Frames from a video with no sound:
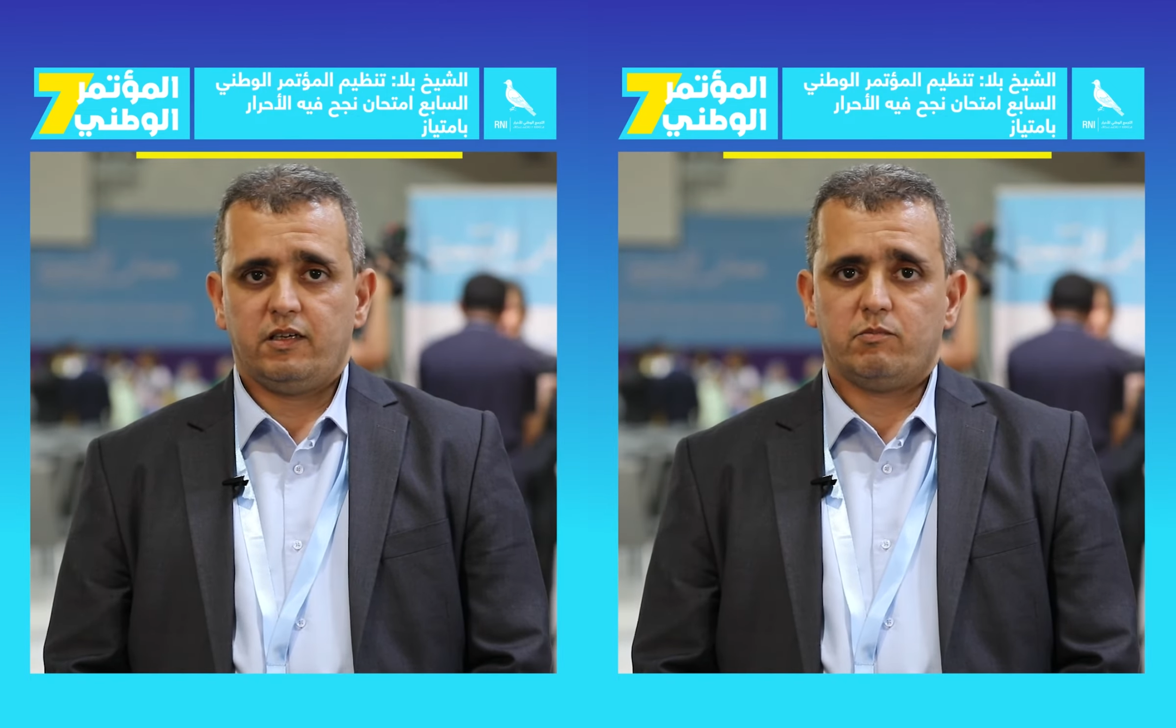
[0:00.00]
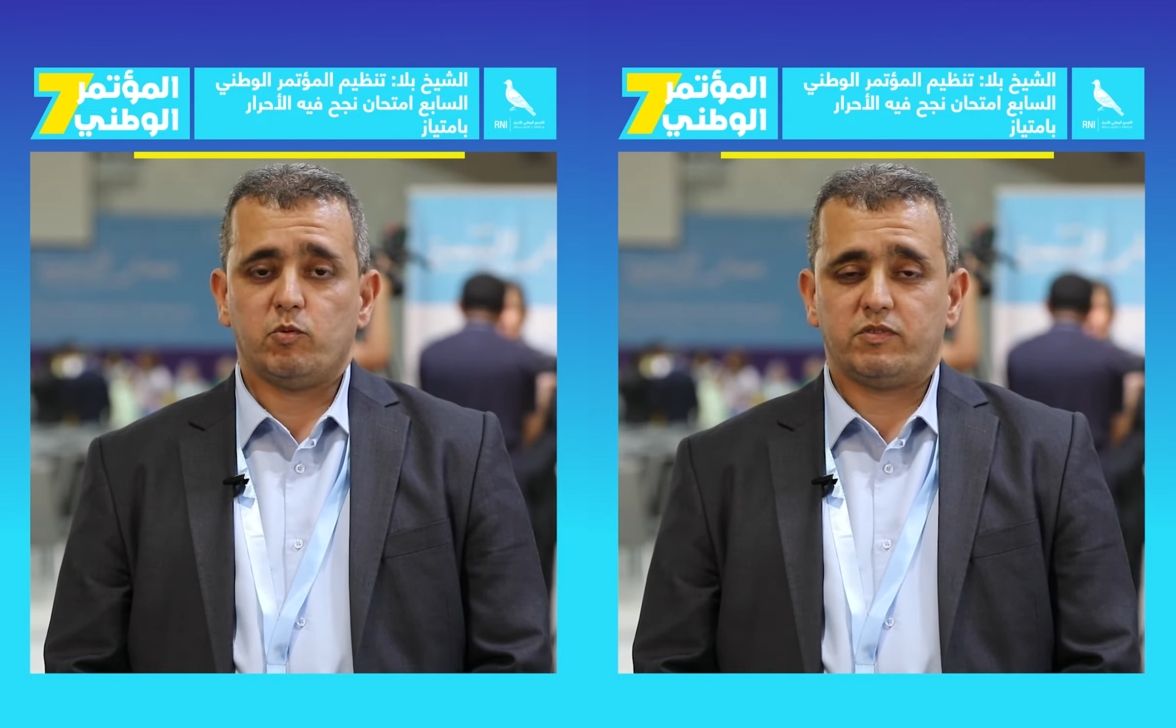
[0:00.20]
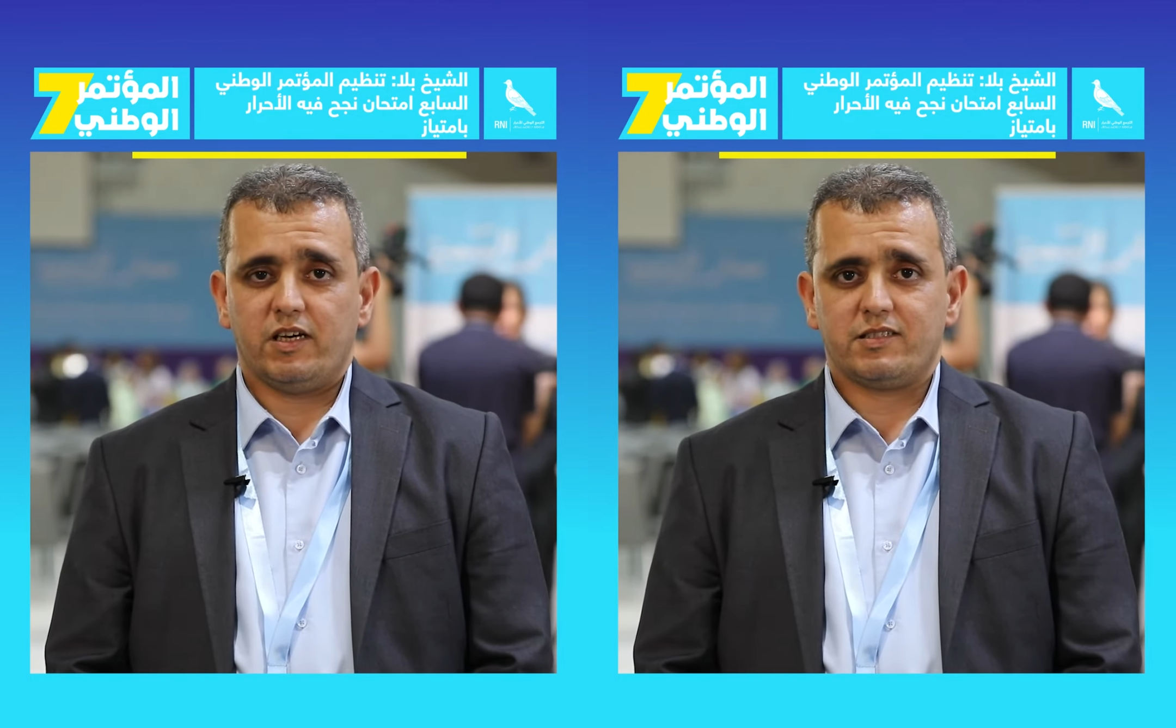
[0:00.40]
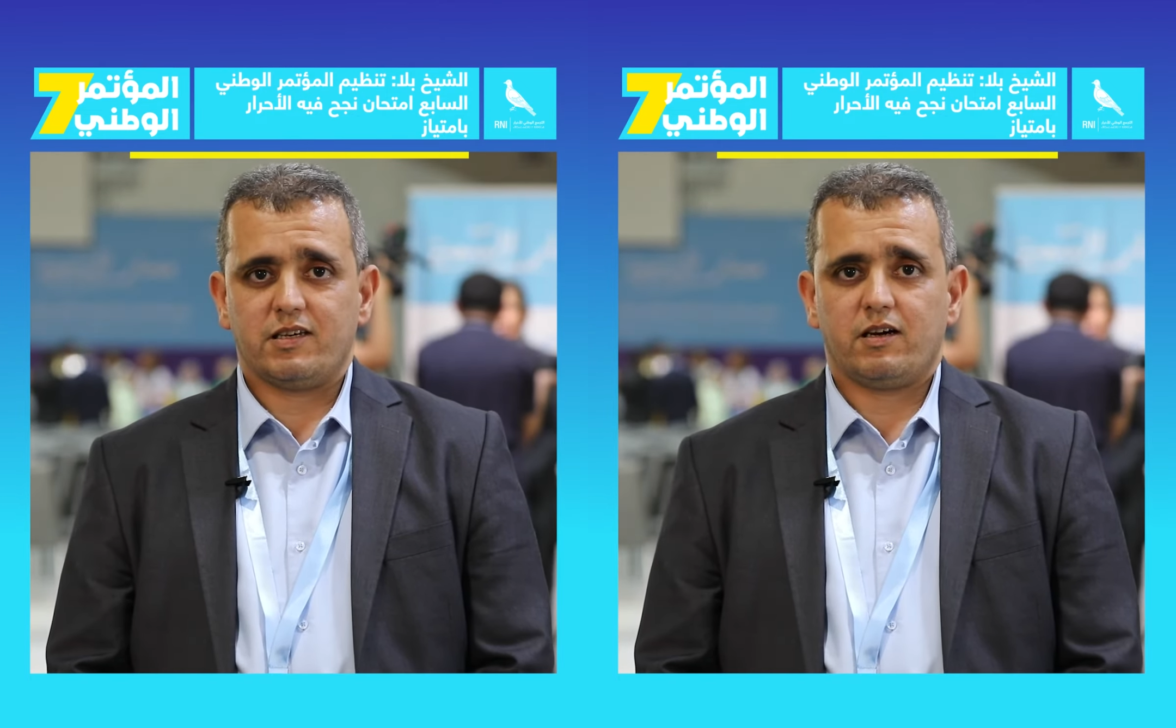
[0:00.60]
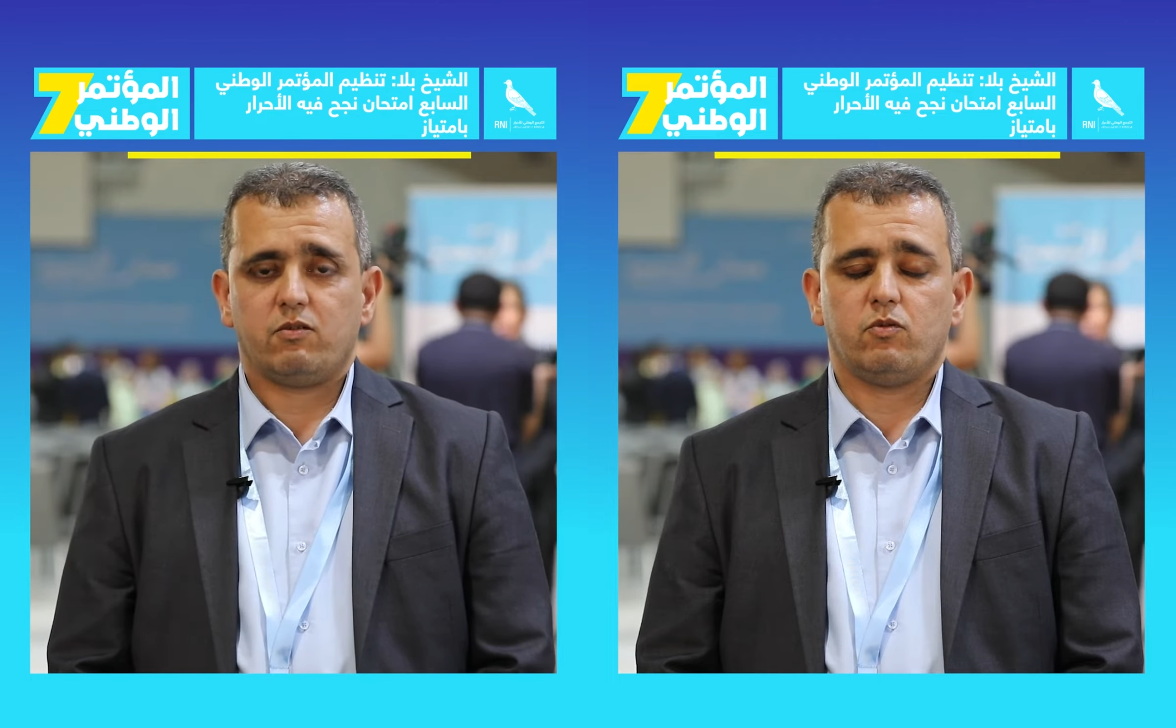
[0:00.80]

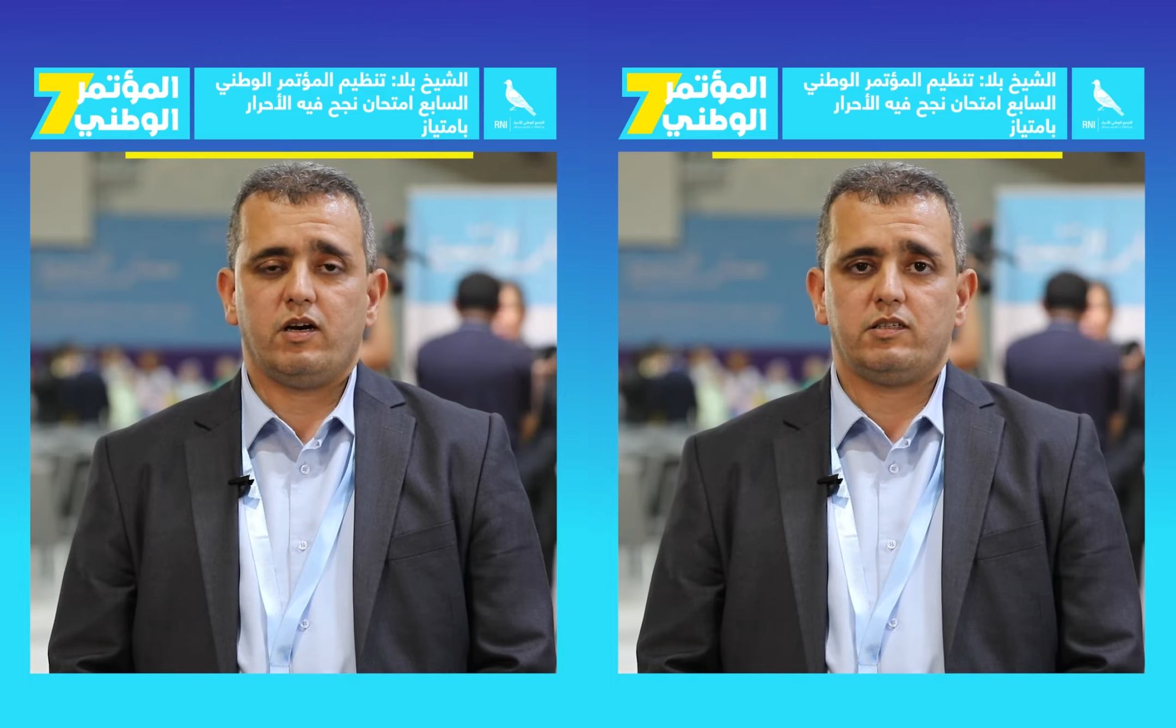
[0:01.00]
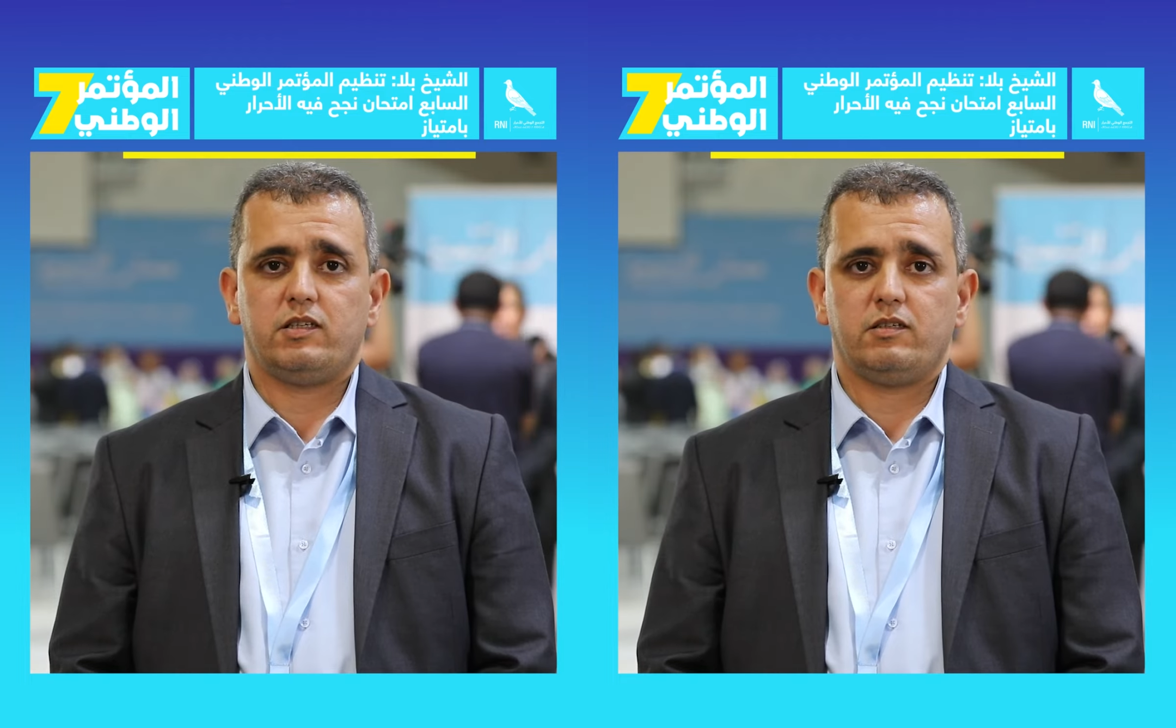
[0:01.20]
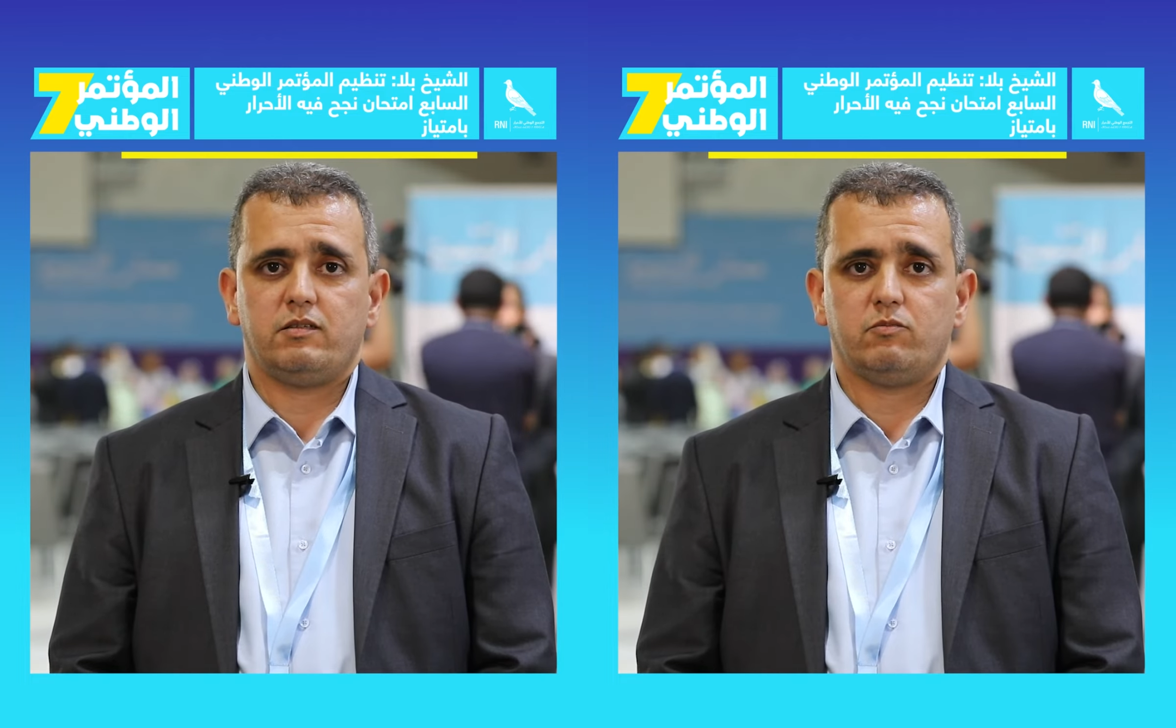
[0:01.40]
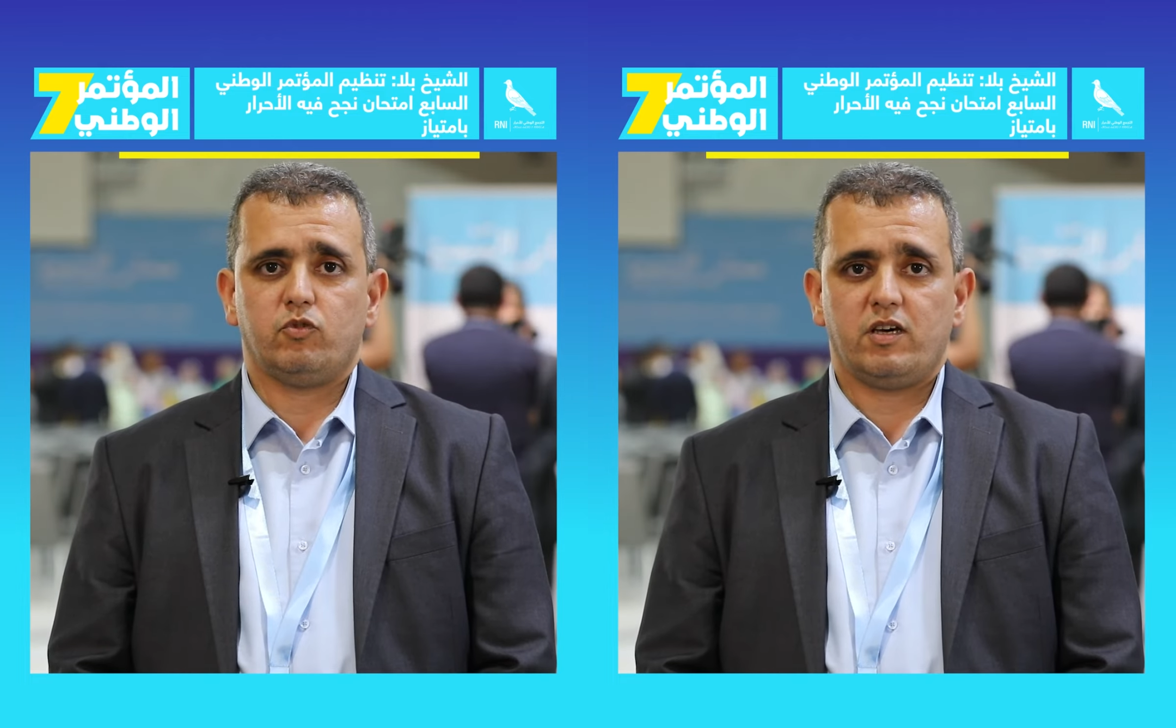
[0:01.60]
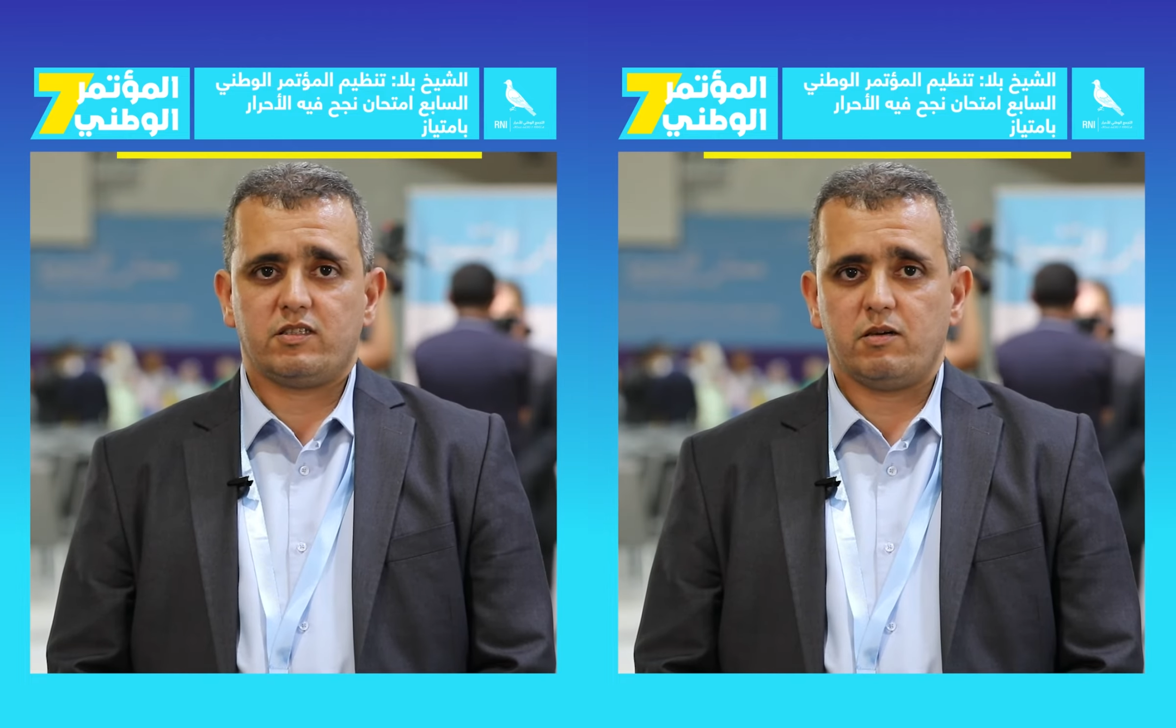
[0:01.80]
ممتازه وهذه
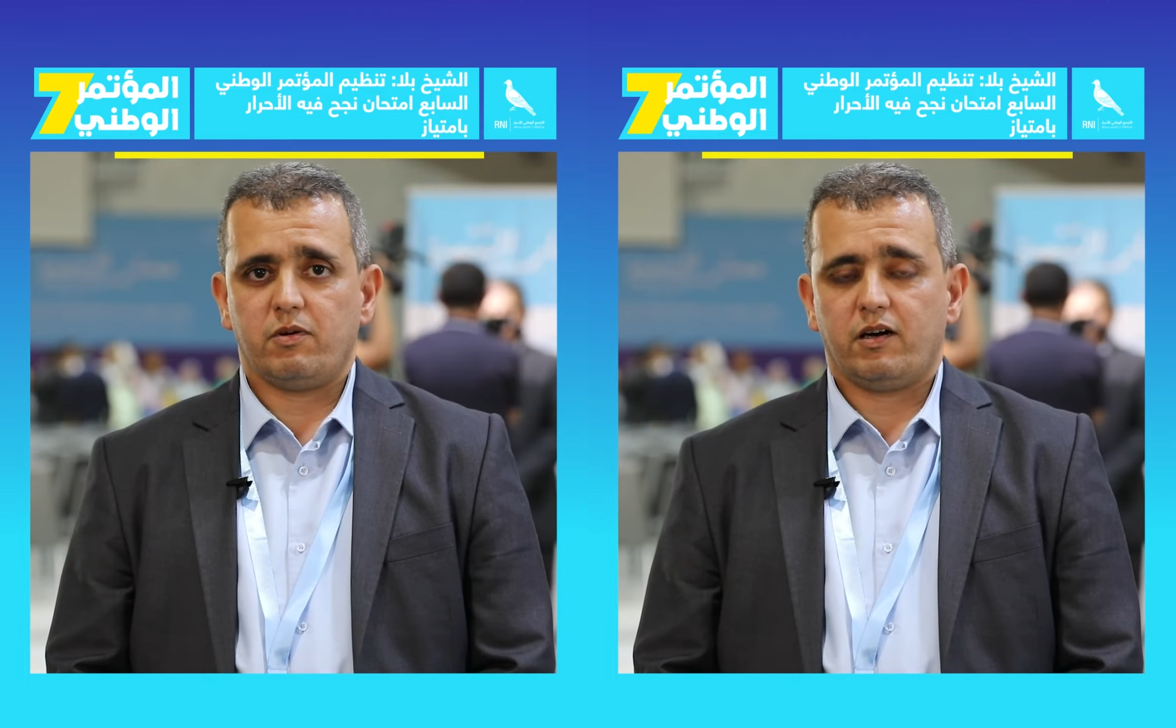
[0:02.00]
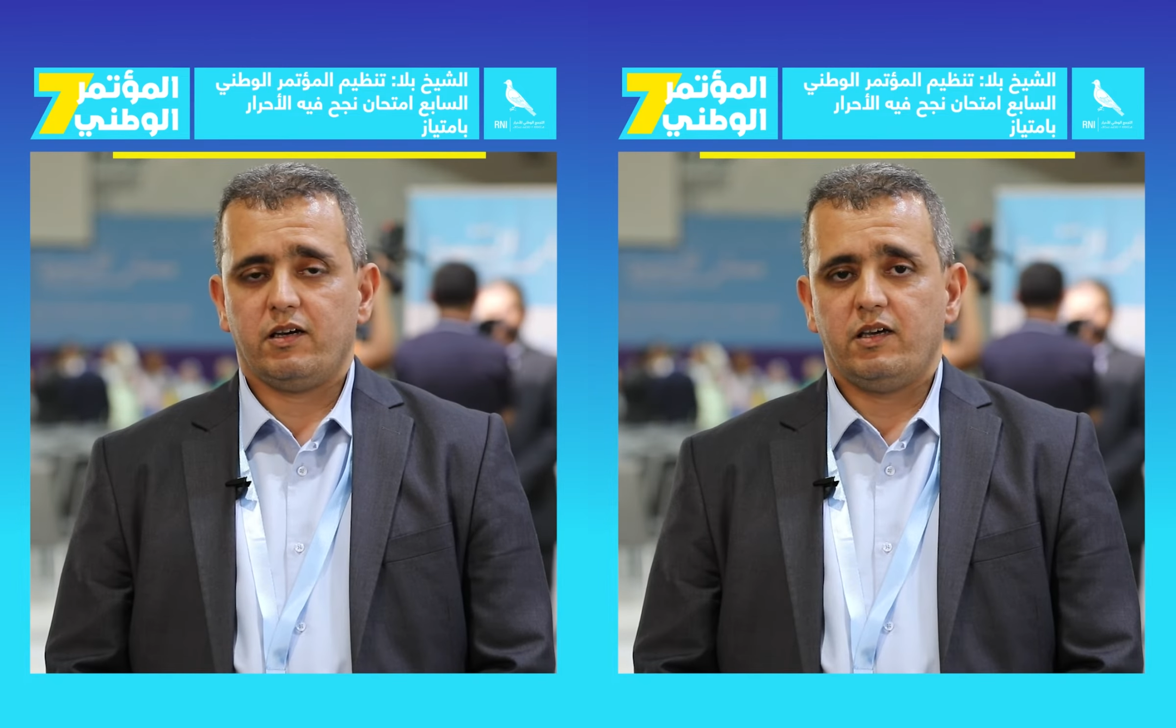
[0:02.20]
مناسبه